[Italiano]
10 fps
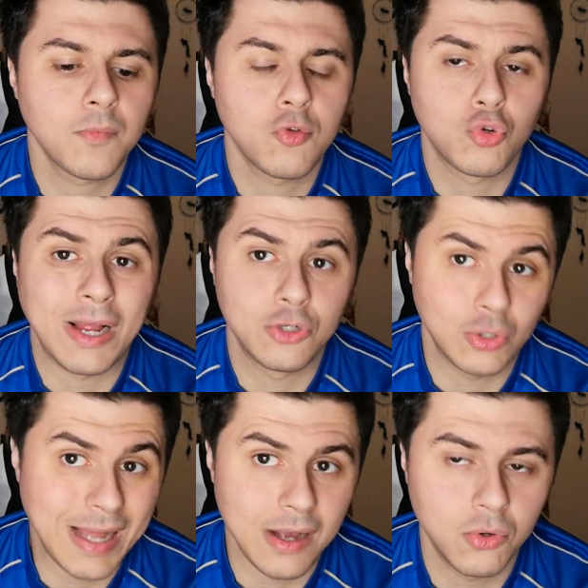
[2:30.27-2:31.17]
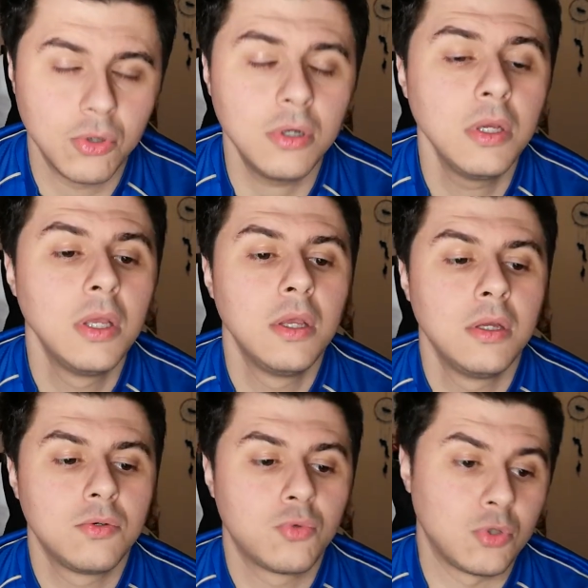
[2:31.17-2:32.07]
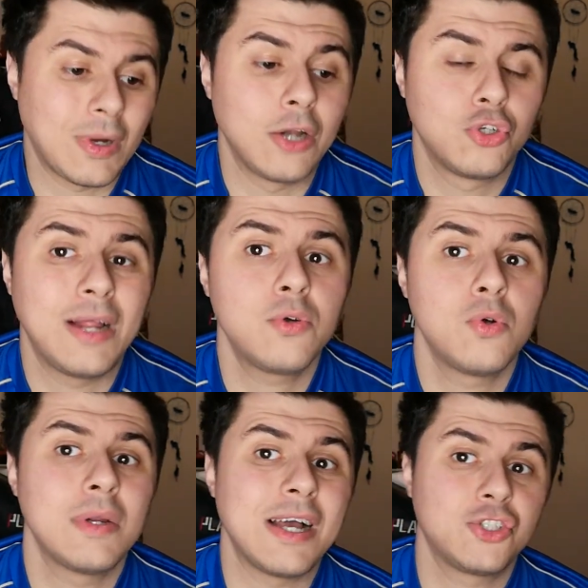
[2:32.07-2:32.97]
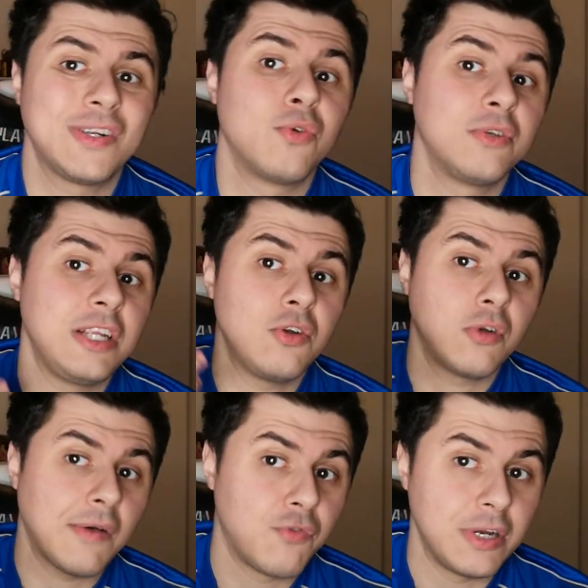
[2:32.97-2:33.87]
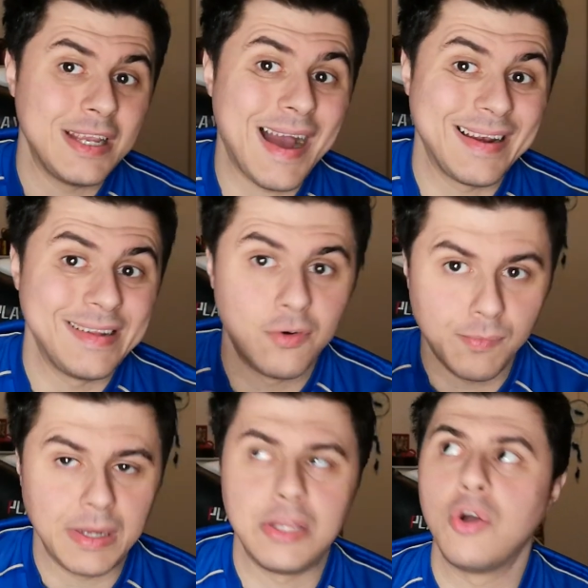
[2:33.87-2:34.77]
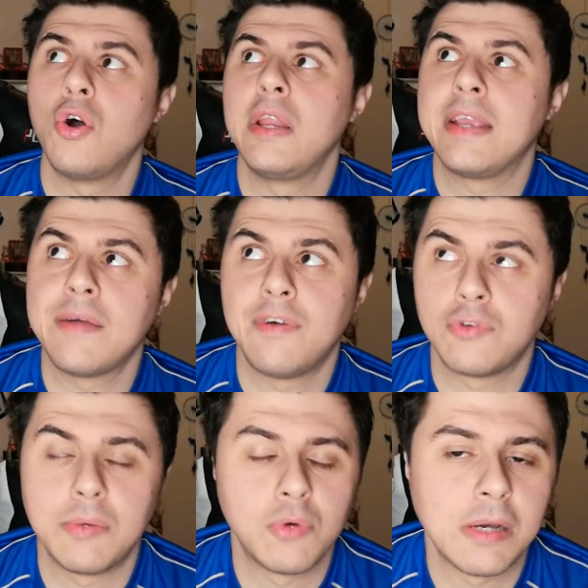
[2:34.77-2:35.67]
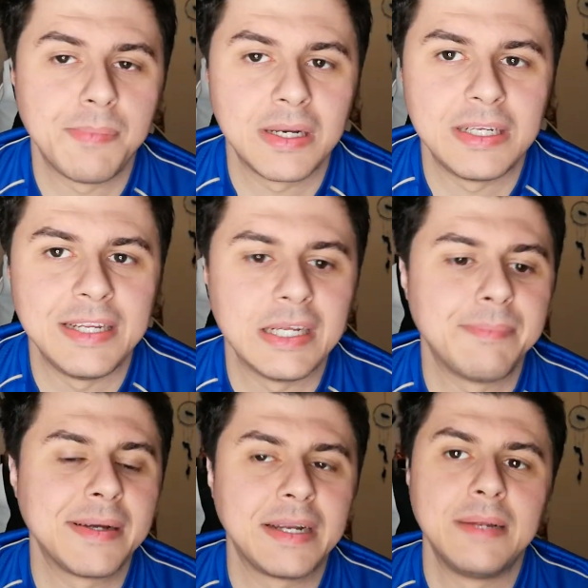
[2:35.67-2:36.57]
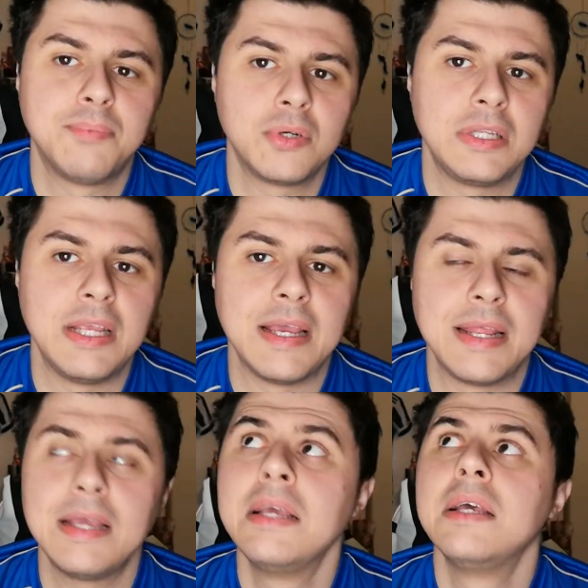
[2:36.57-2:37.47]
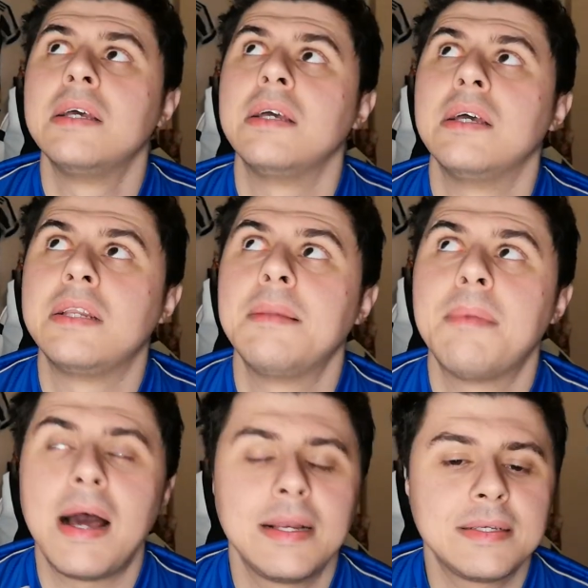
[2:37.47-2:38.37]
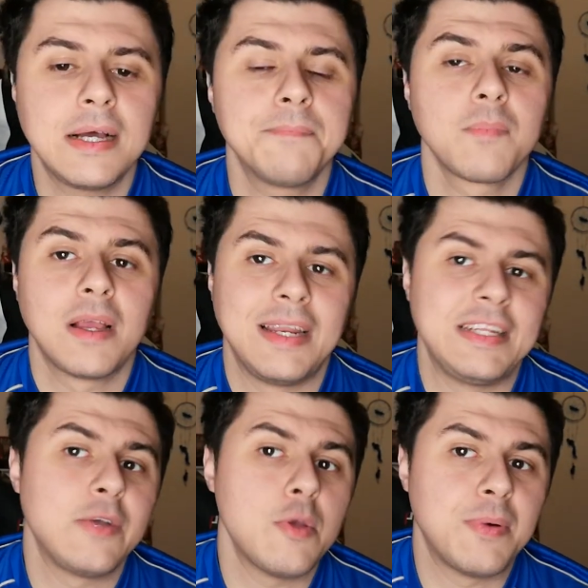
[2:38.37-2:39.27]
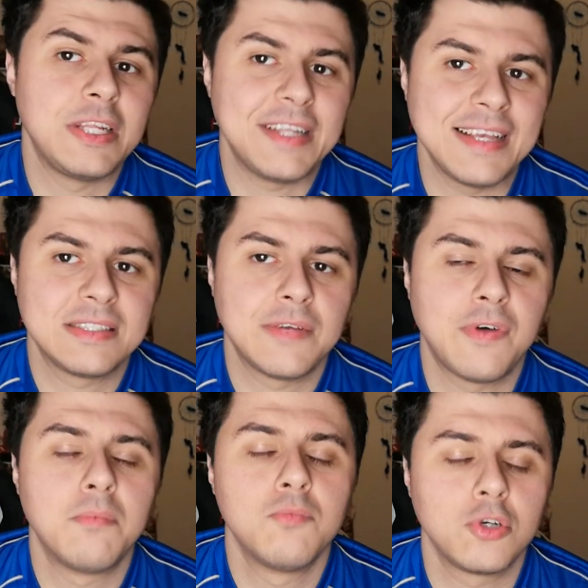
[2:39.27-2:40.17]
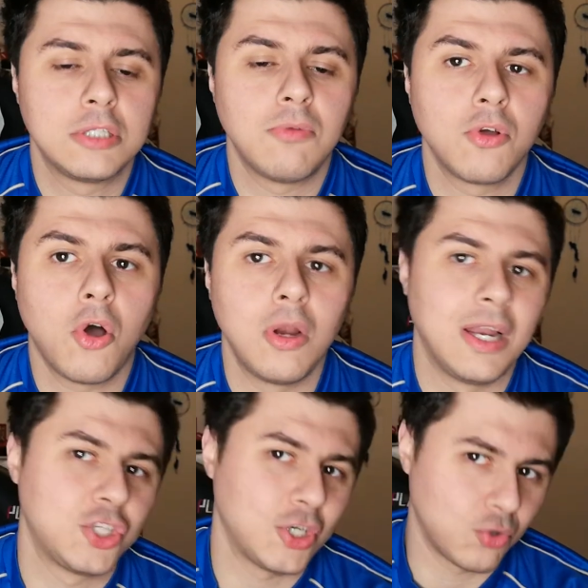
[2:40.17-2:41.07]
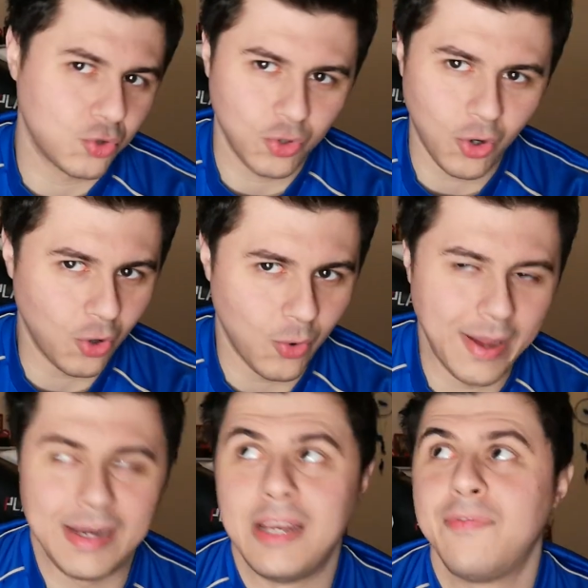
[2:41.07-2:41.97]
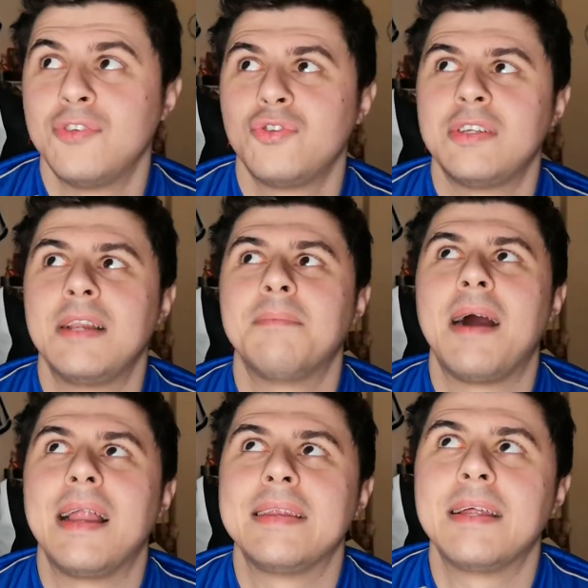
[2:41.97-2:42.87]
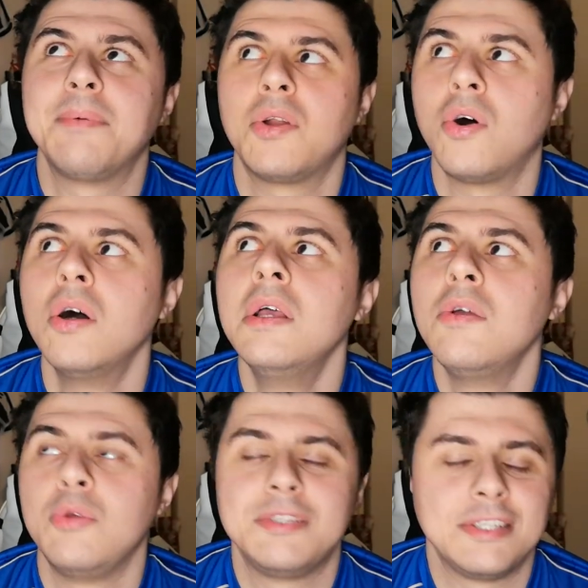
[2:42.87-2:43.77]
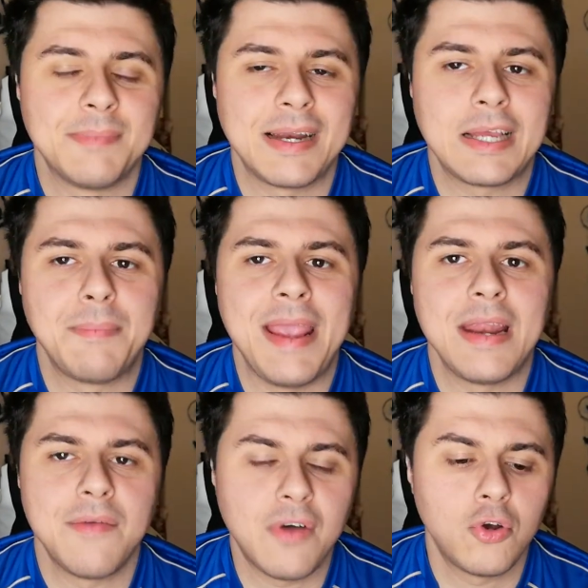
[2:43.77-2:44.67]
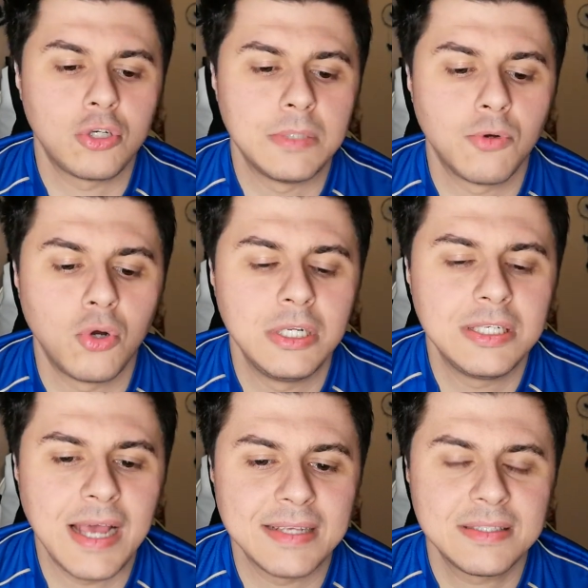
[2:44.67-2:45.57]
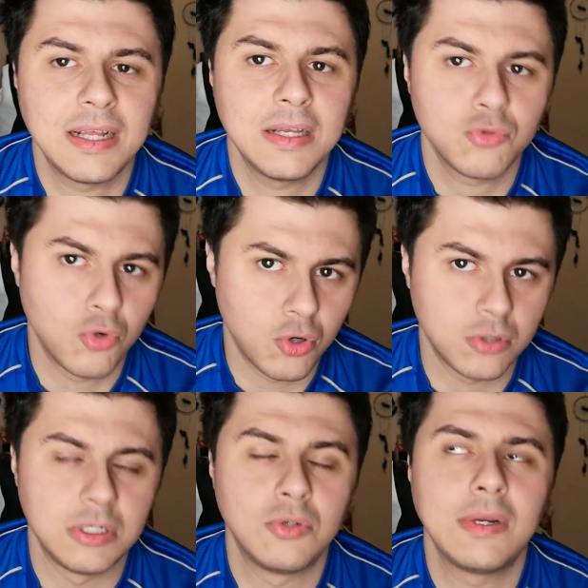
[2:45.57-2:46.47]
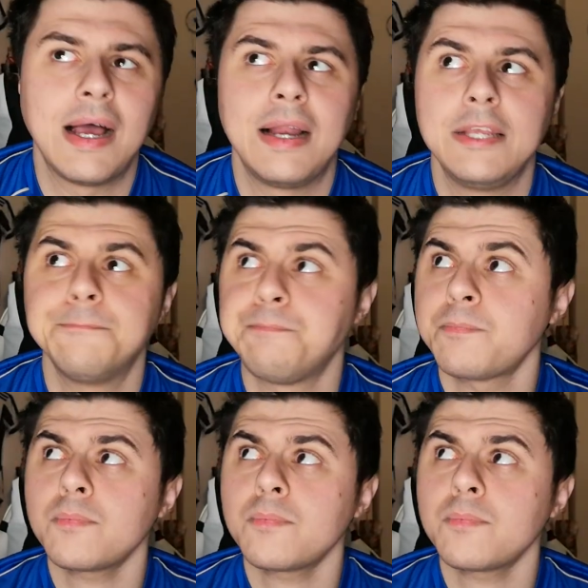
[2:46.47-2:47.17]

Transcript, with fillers: su calcio d'angolo questo calcio d'angolo nasce da un tiro da fuori area di Romagnoli, che ha fatto una buona partita, parla del portiere eh, del Malta, Retegui poi di testa fa un ottimo gol, lasciato solo eh, dai difensori del Malta, però lui si smarca bene, fa un ottimo gol di testa sul cross di Tonali,